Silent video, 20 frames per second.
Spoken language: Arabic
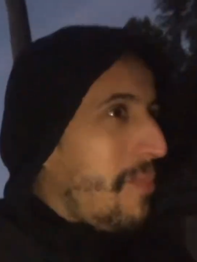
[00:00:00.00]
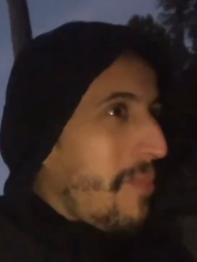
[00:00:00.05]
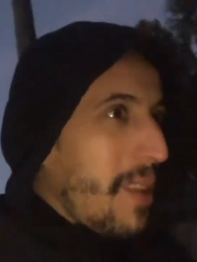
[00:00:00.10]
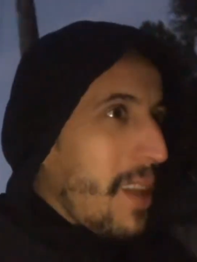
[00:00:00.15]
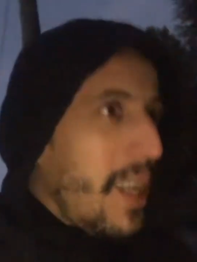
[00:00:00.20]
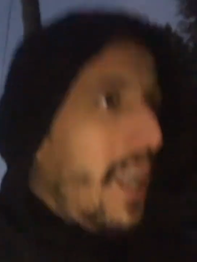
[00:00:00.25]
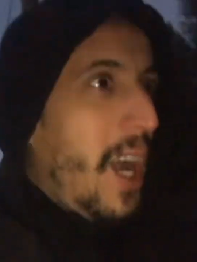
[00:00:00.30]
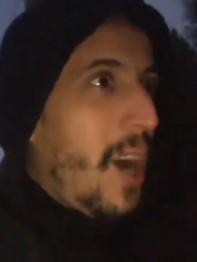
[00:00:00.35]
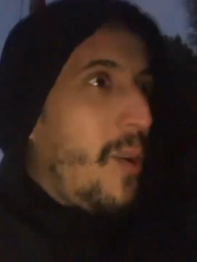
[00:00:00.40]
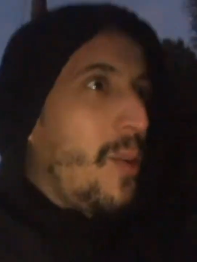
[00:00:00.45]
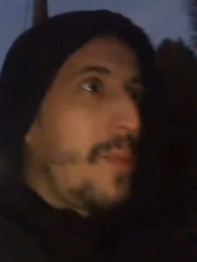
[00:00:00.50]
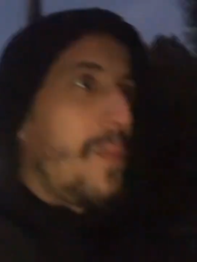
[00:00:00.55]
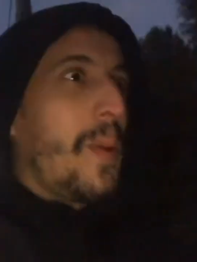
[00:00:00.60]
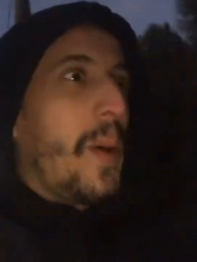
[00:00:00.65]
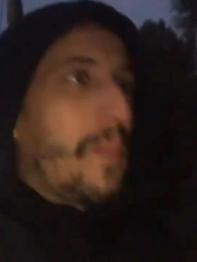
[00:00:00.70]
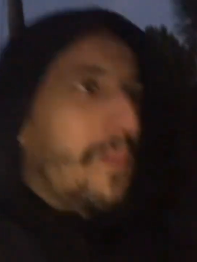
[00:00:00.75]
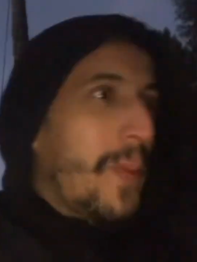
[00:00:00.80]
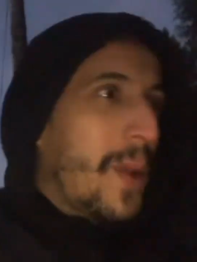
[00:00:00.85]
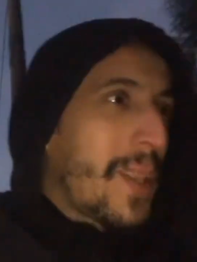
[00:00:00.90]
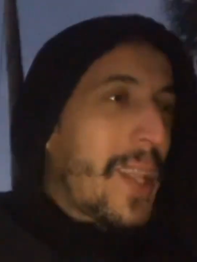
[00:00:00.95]
نحاول
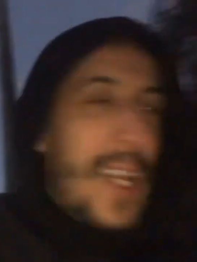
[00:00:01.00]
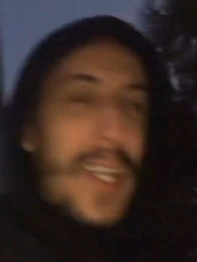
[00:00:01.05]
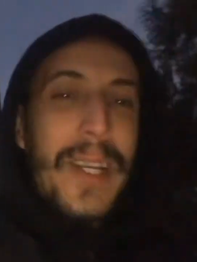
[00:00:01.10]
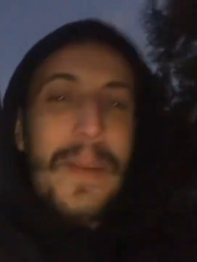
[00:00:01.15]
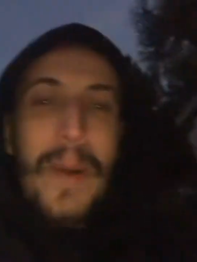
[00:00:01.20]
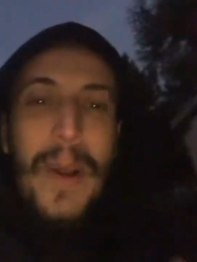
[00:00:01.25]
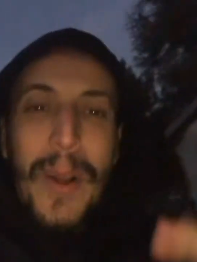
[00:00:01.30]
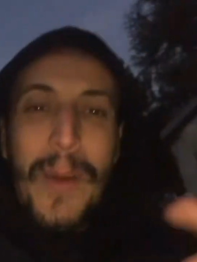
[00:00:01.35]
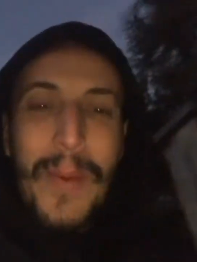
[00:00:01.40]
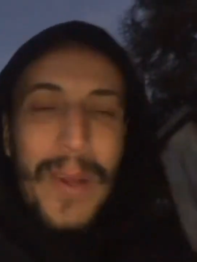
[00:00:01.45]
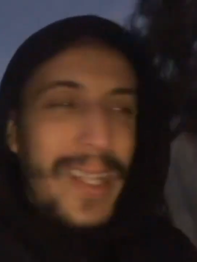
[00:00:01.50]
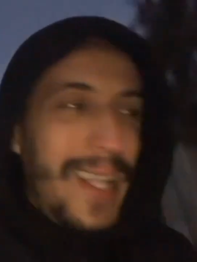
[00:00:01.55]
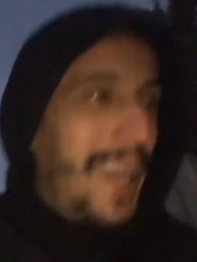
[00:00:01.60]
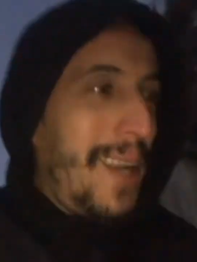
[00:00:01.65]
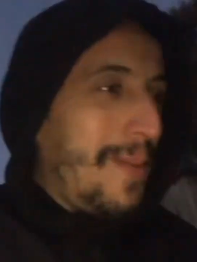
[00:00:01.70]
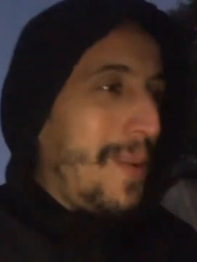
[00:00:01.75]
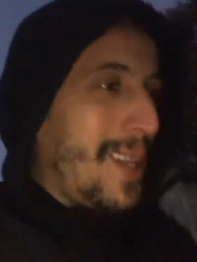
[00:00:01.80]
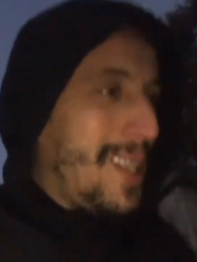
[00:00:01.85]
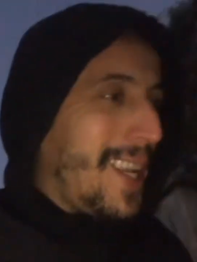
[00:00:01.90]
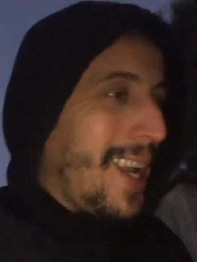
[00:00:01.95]
نبارطاجي معكم هاد
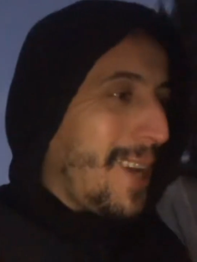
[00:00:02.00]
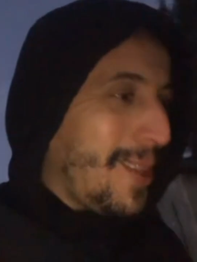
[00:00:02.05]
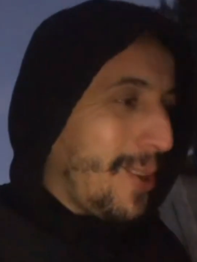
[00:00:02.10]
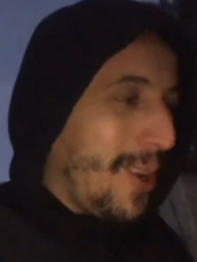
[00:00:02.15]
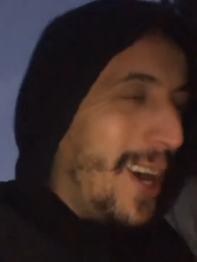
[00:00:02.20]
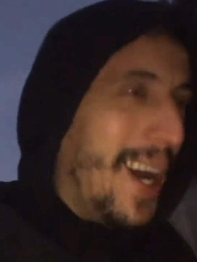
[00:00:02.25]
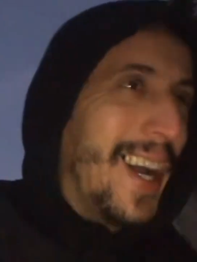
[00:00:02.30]
اللعيبات هادو